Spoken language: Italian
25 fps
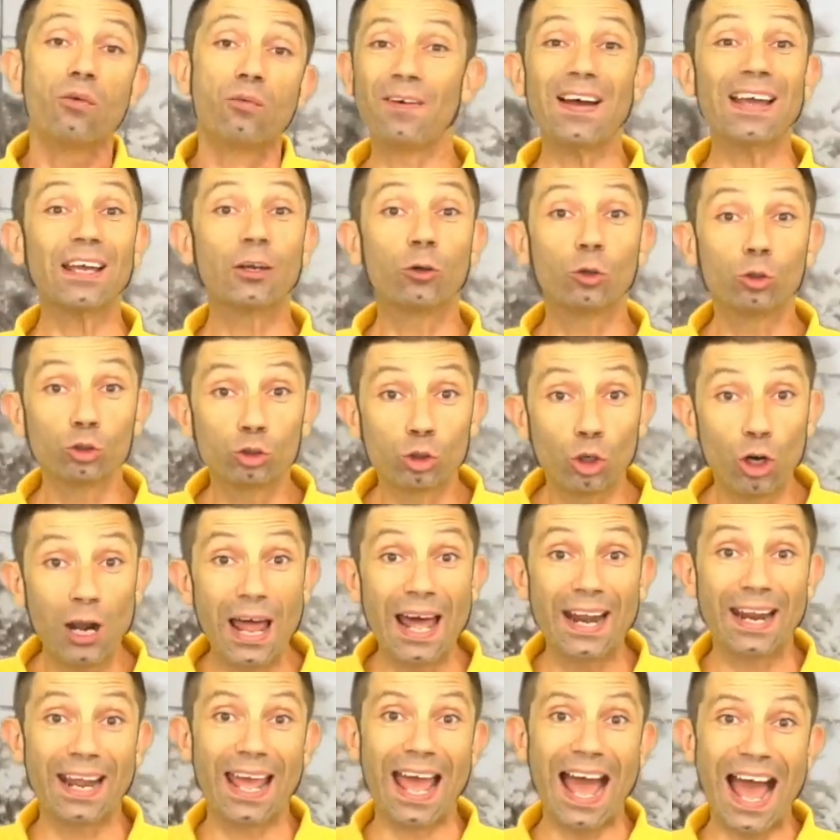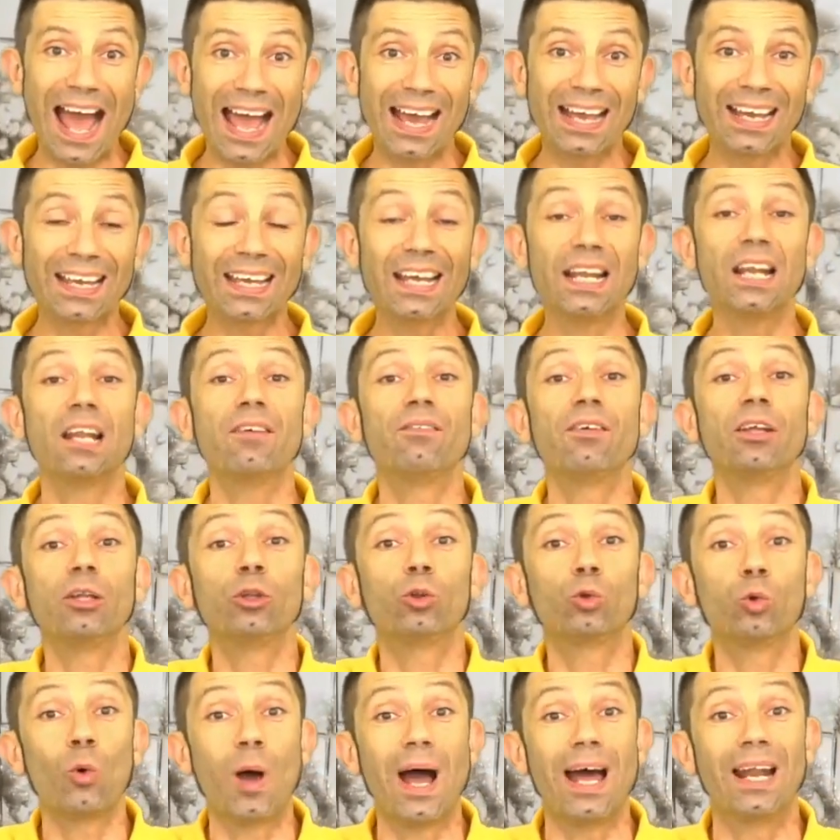fai controllare anche
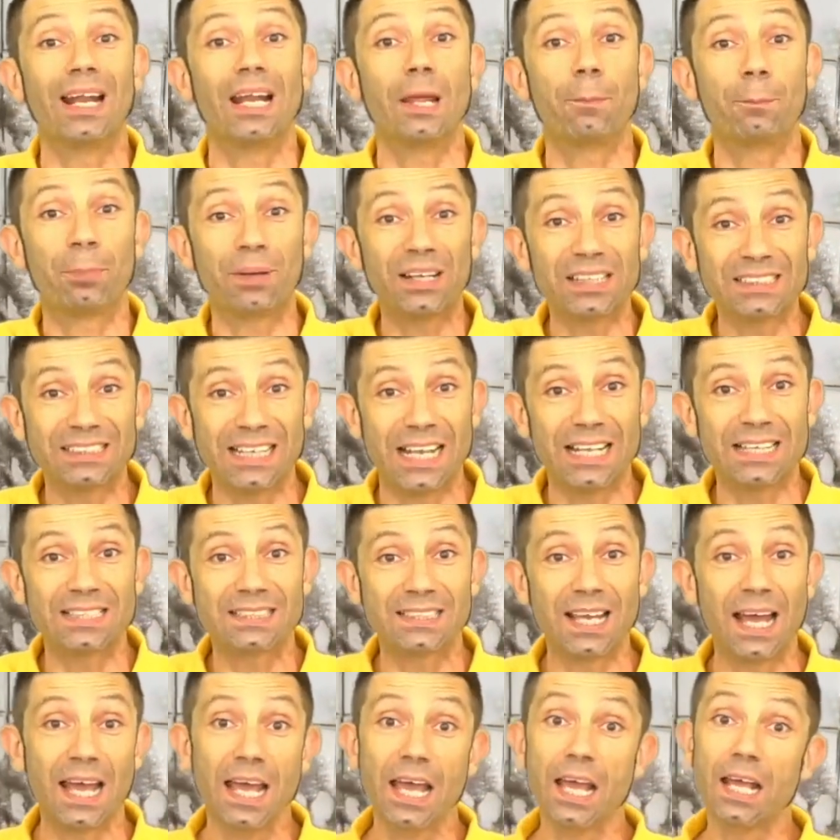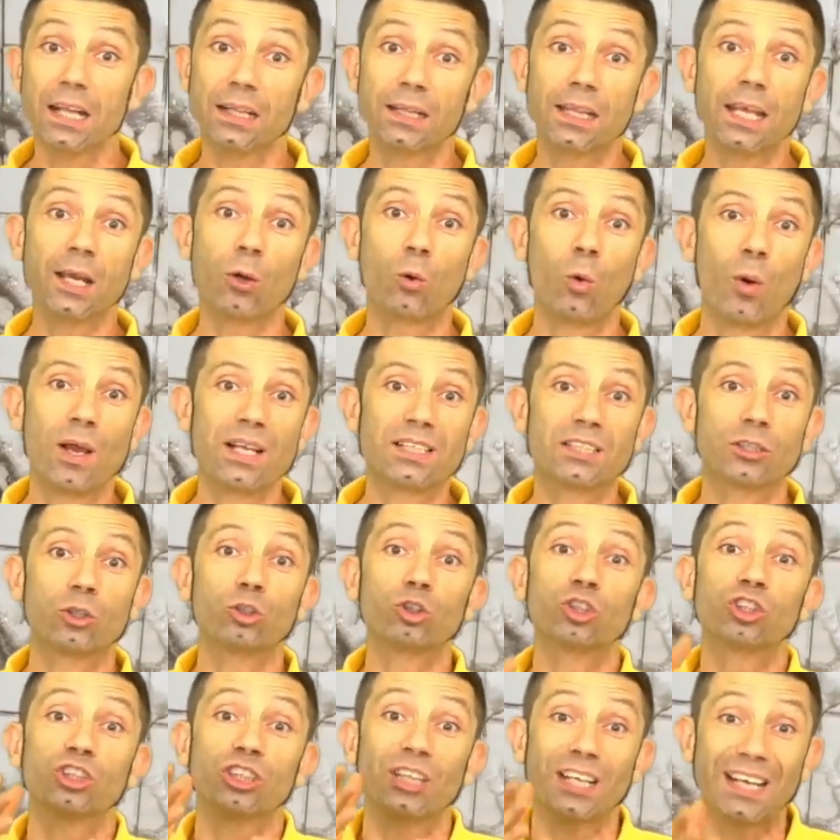l'eventuale presenza di
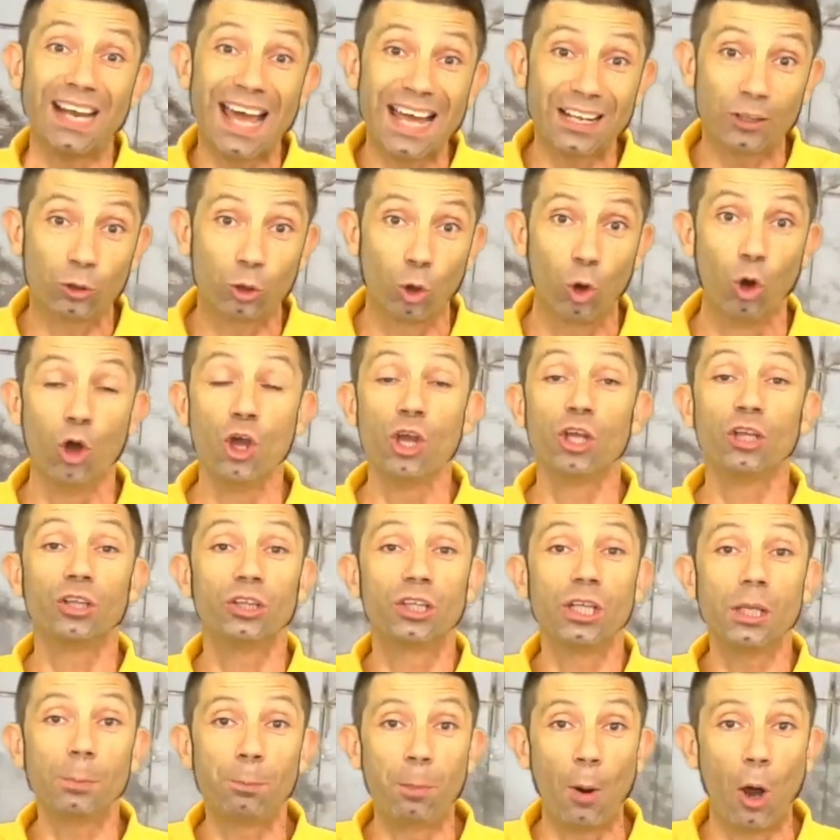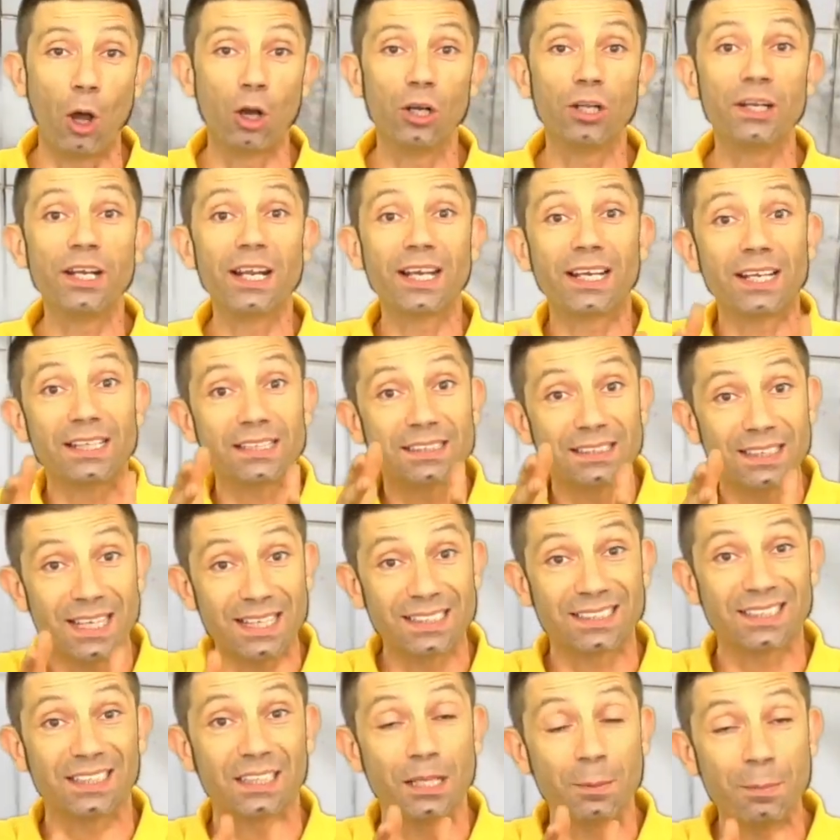questo strato di polline che si
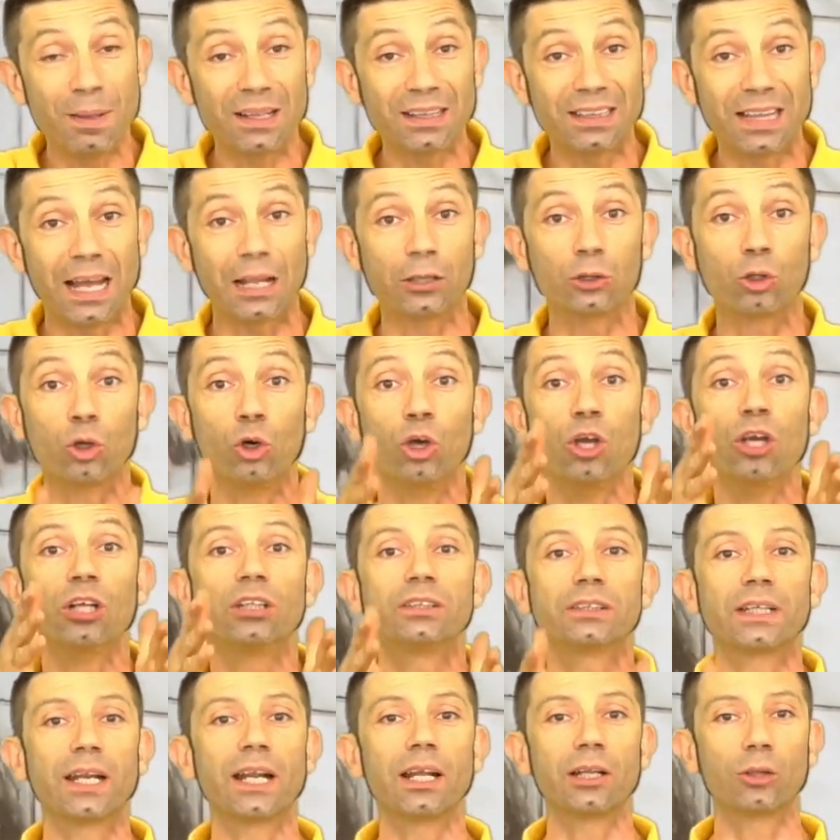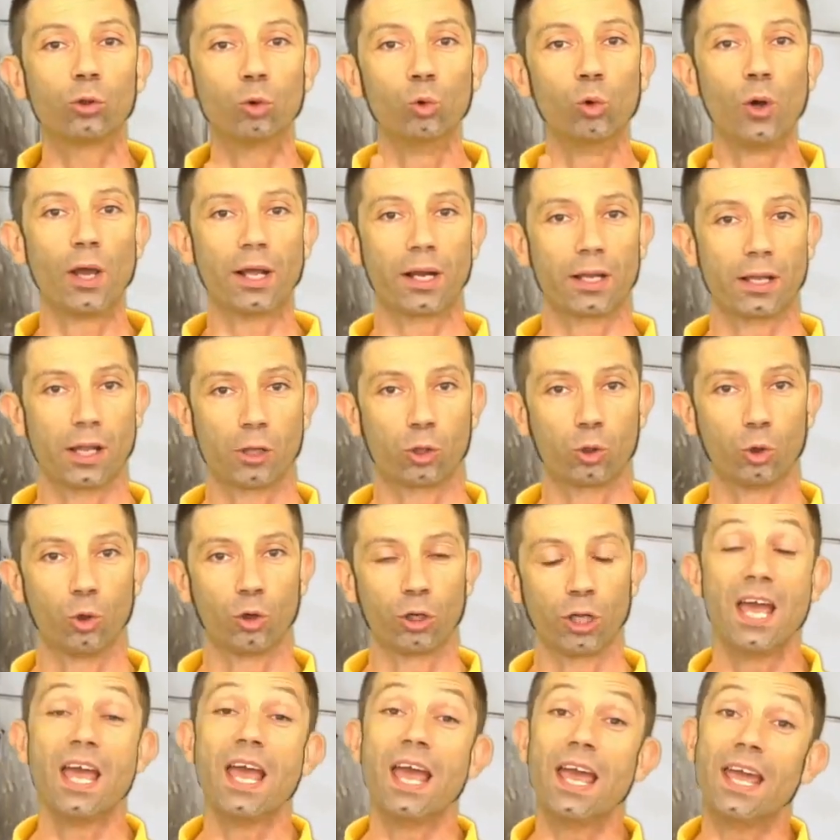è sedimentato tra i due
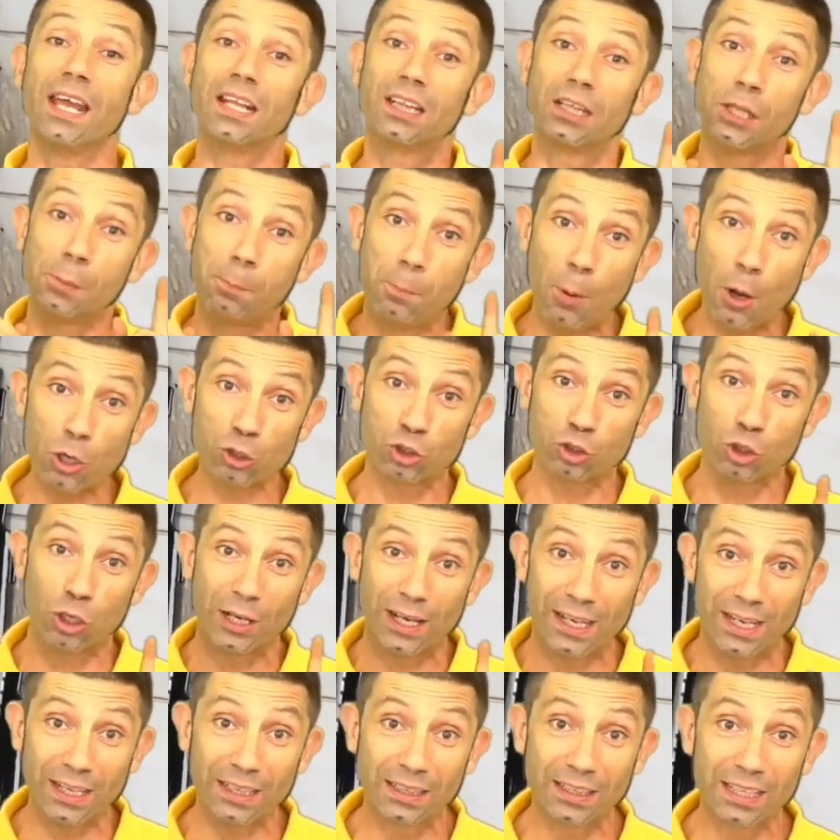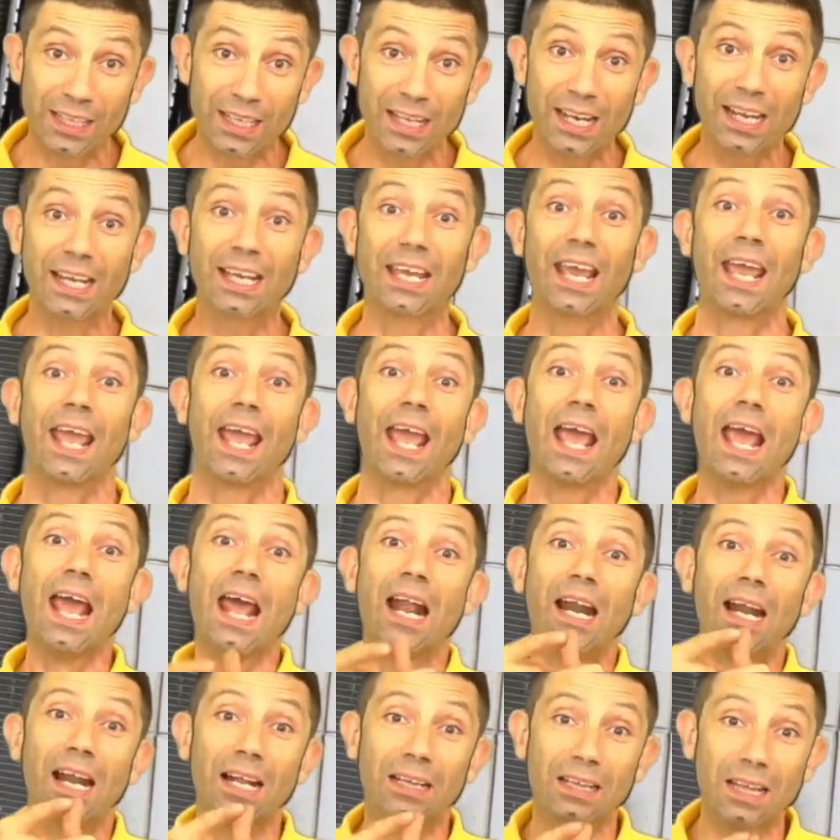radiatori e ti posso garantire che
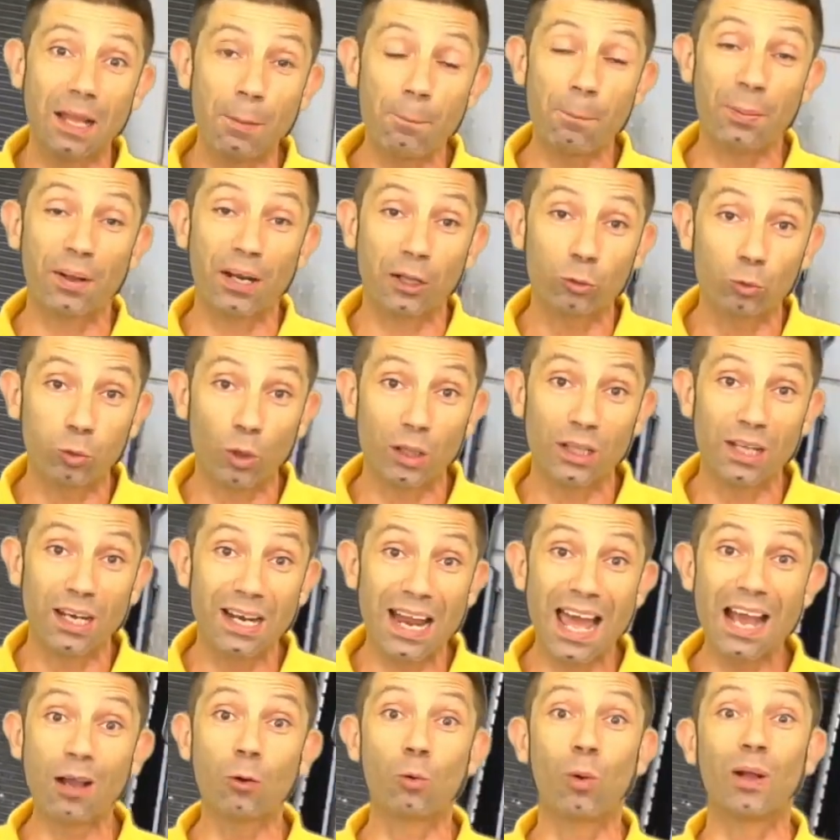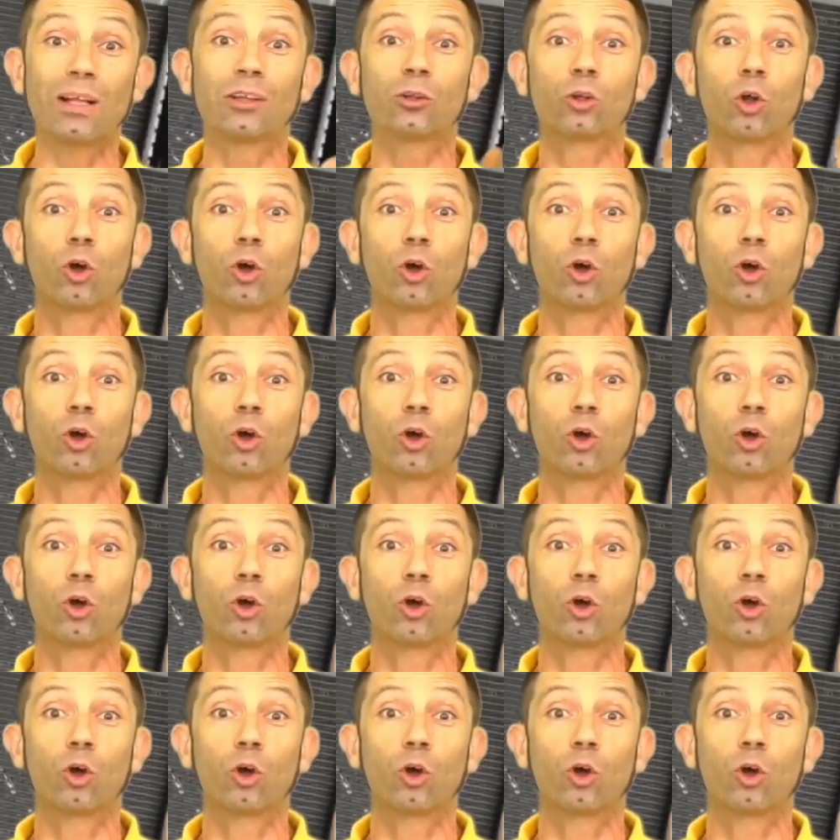la temperatura dell'acqua